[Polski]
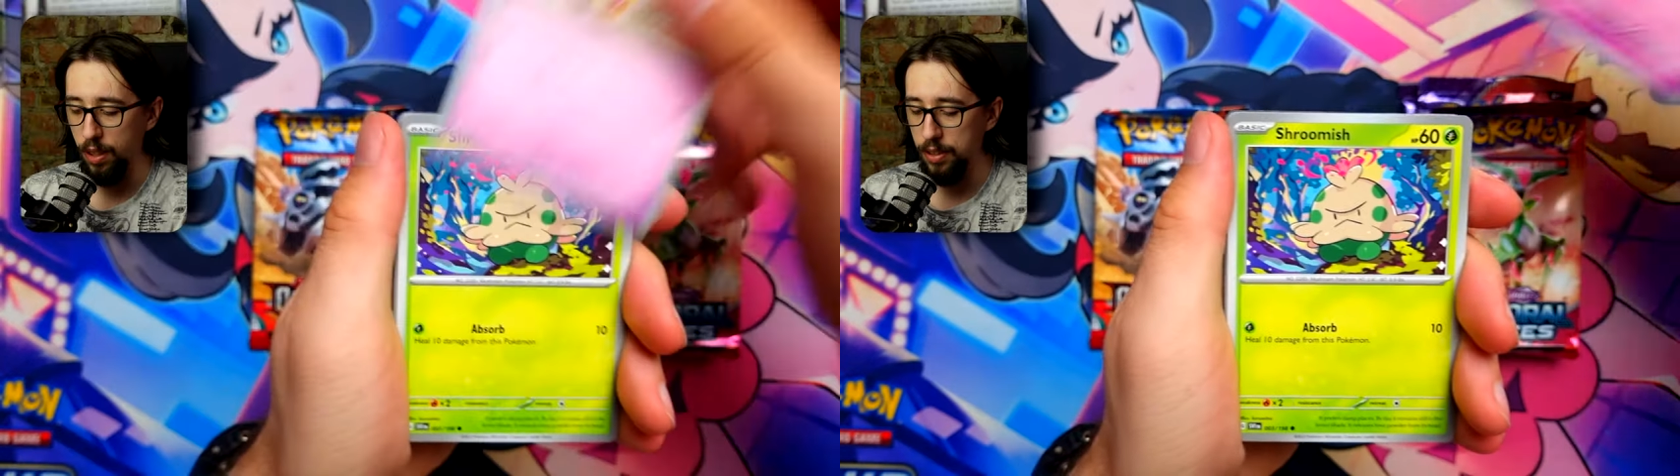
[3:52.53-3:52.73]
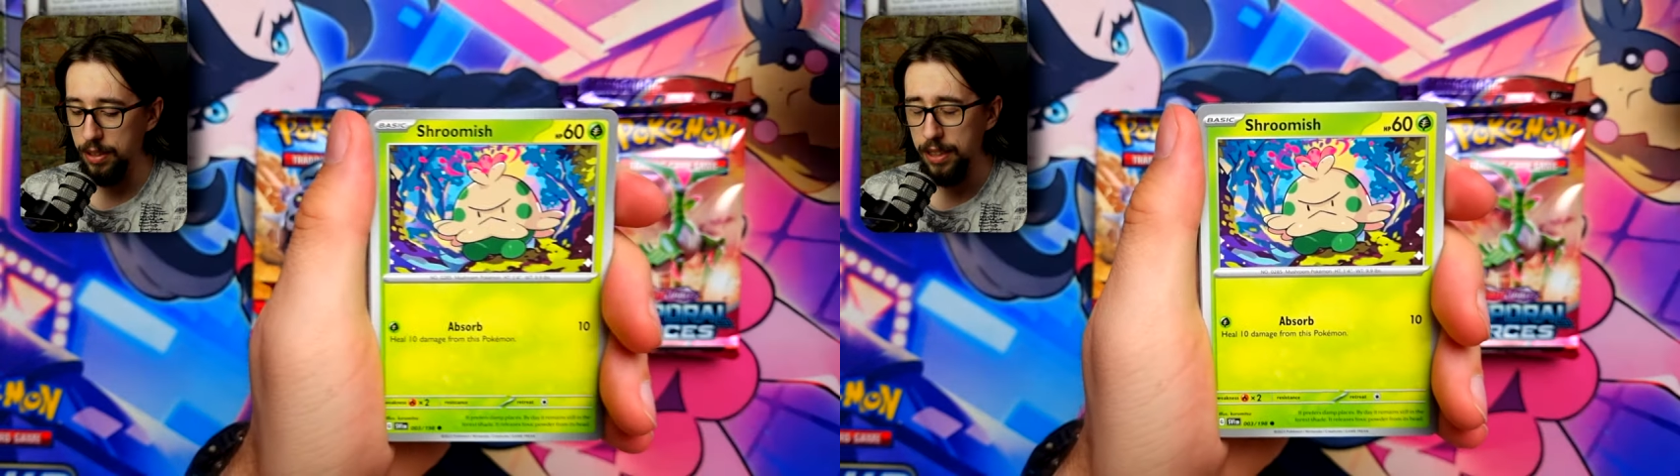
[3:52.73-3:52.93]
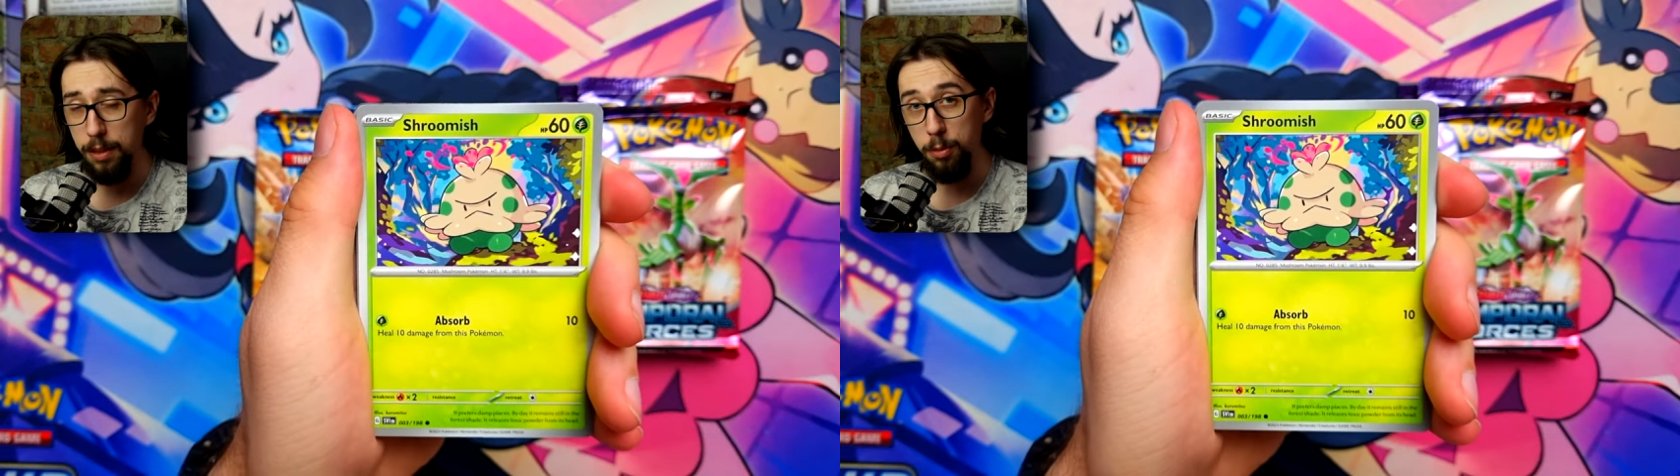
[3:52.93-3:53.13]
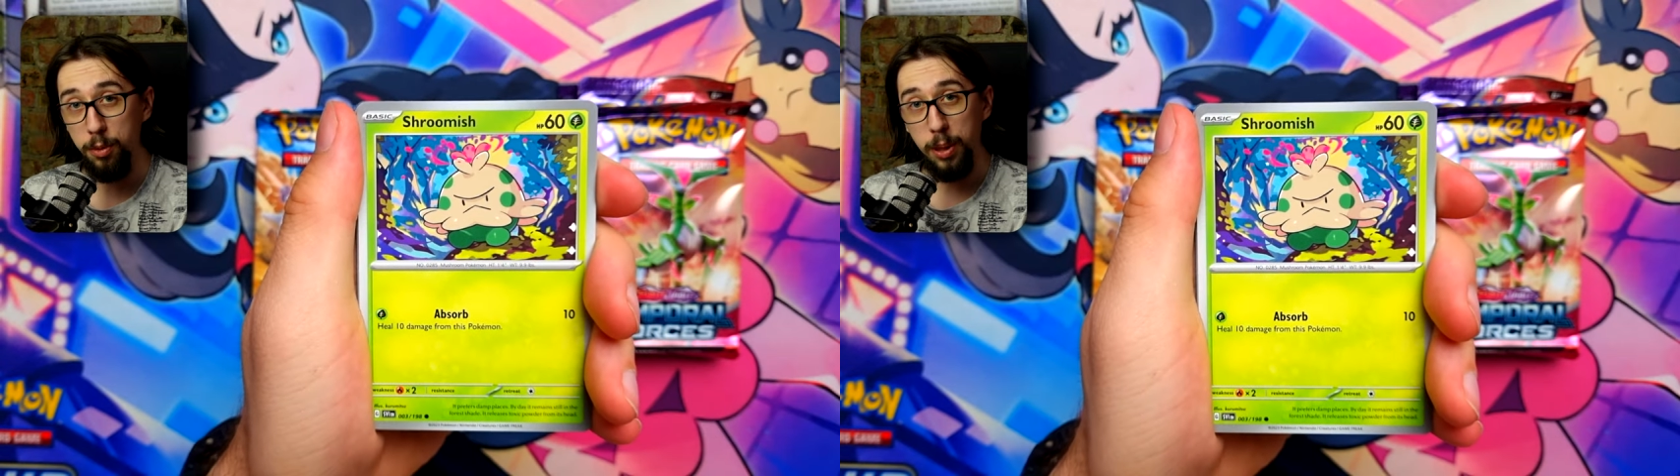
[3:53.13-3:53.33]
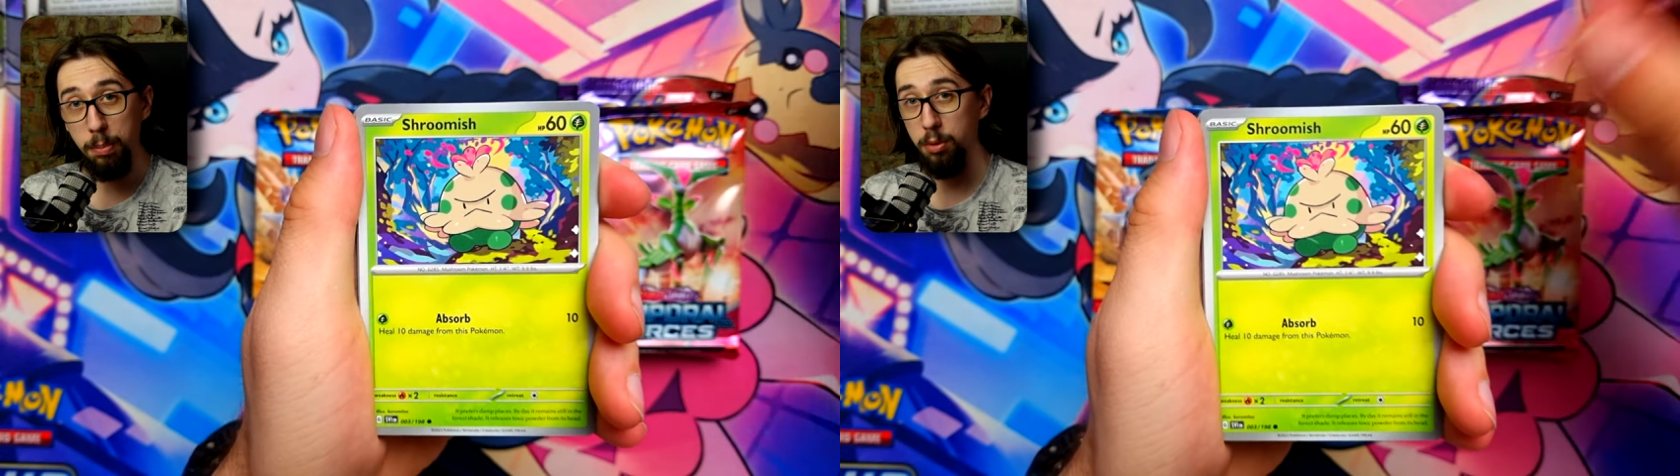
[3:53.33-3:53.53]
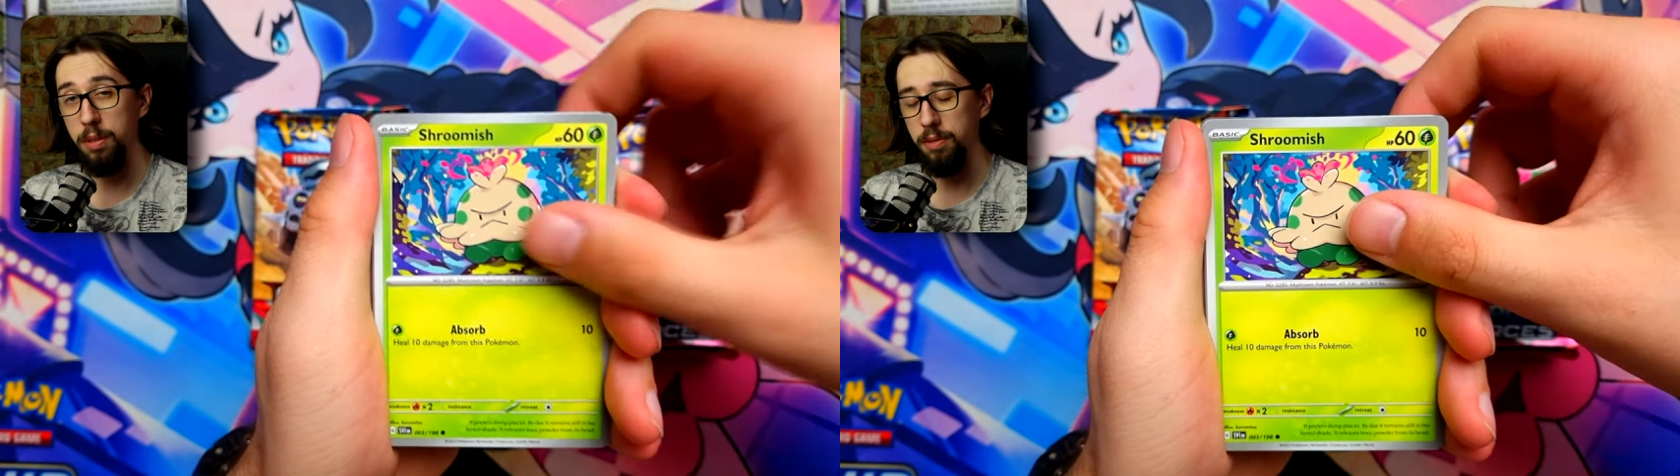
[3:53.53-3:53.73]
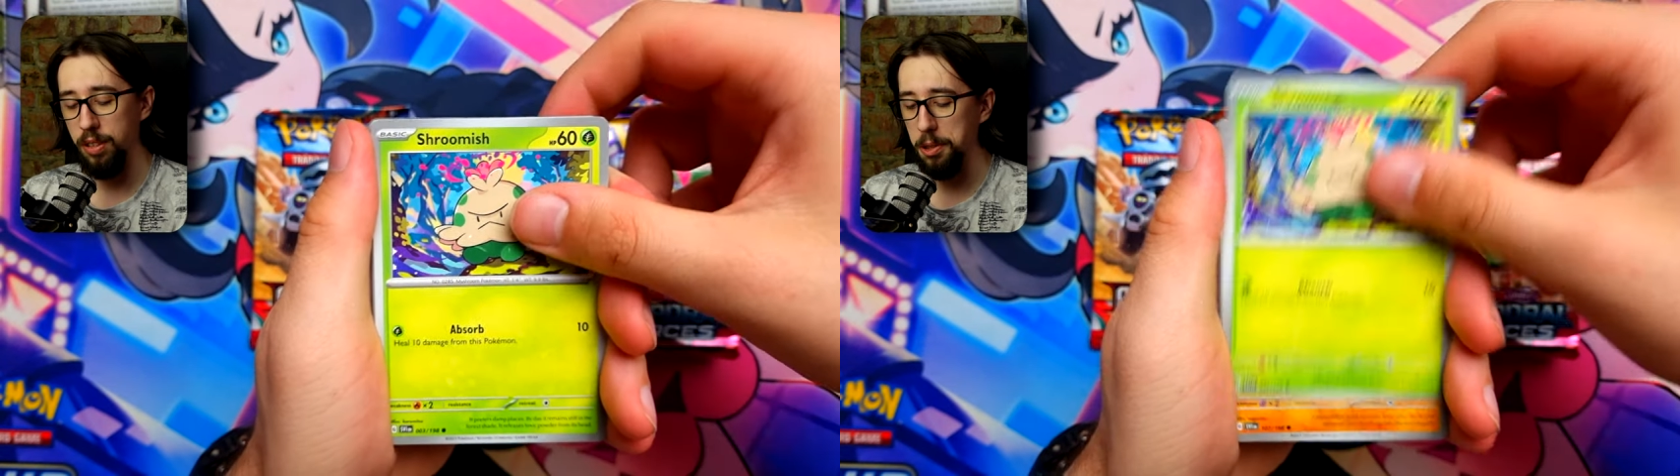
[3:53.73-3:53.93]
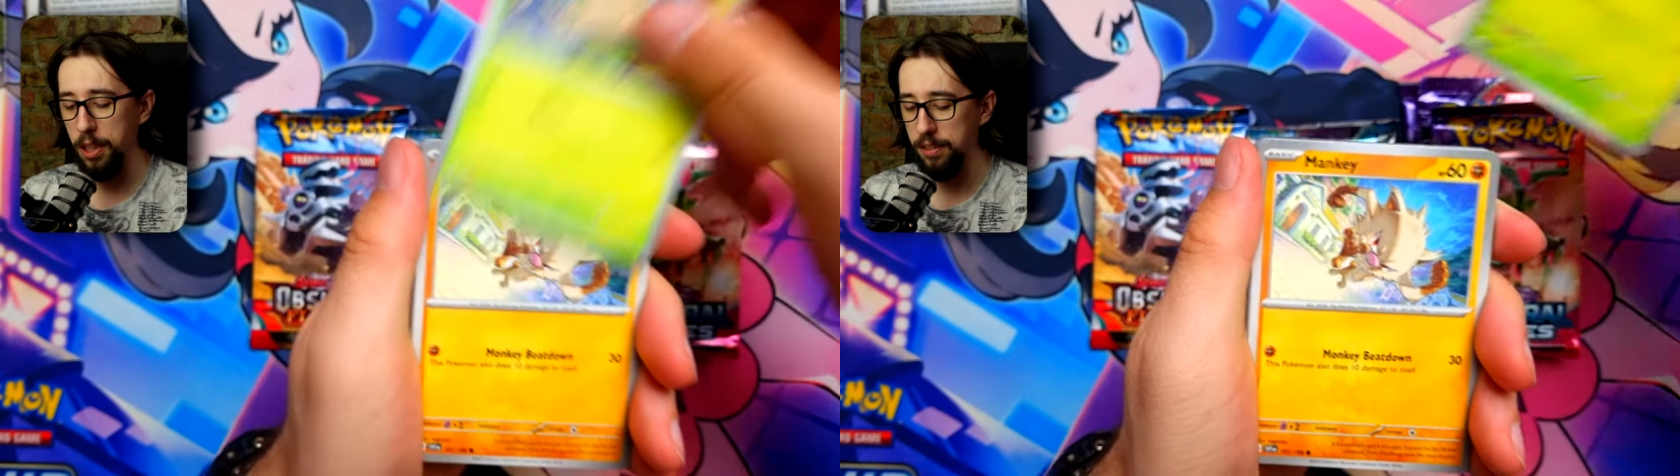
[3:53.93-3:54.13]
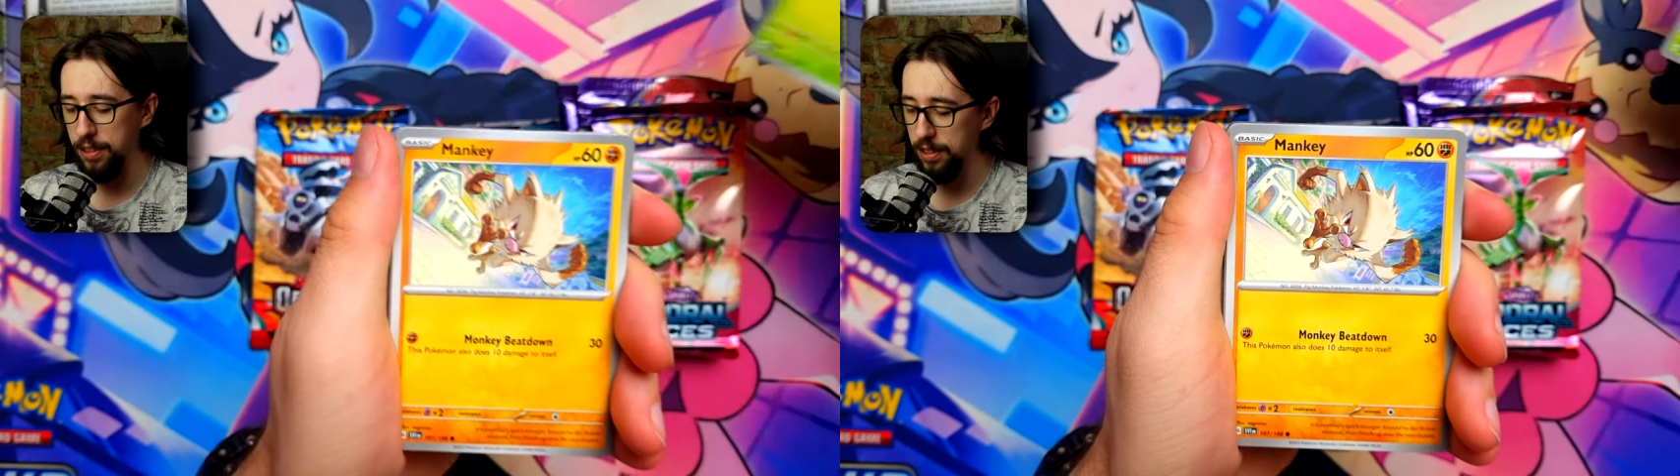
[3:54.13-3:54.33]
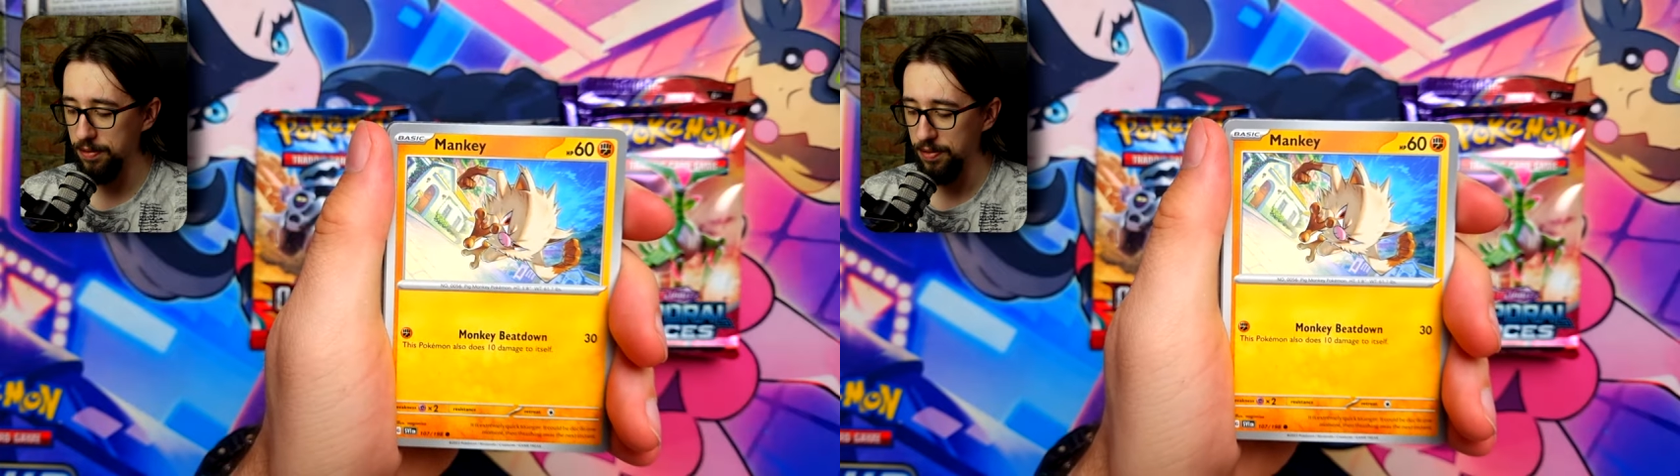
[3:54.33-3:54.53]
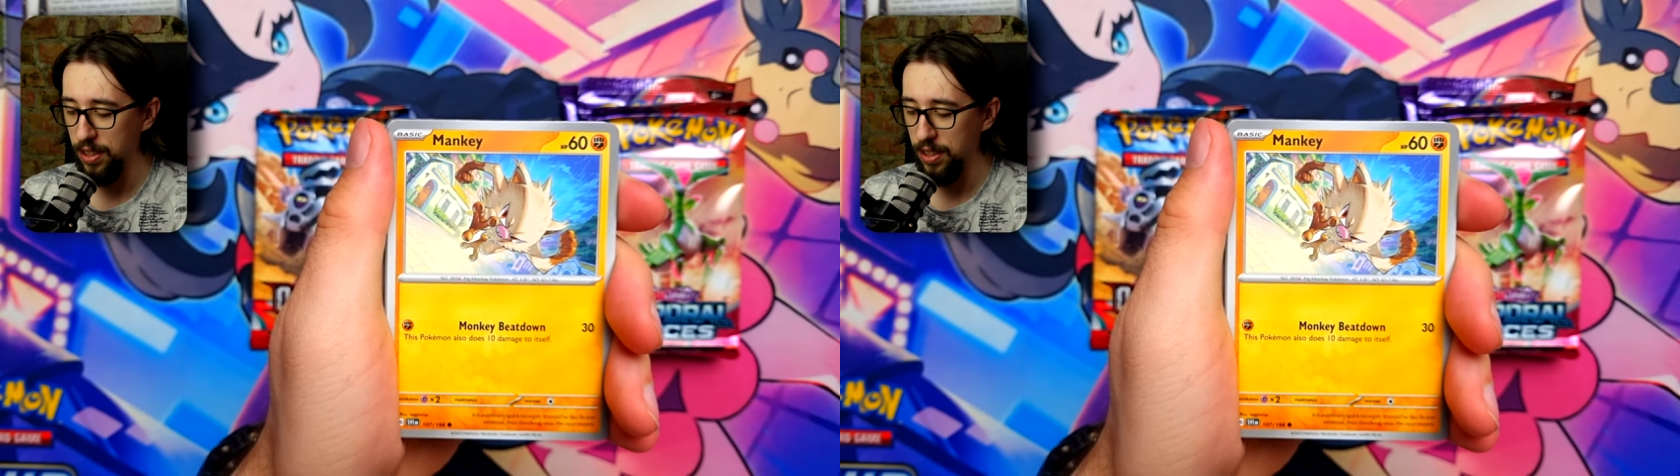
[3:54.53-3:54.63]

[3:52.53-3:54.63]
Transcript: I tak jak mówiłem, byłem w Warszawce,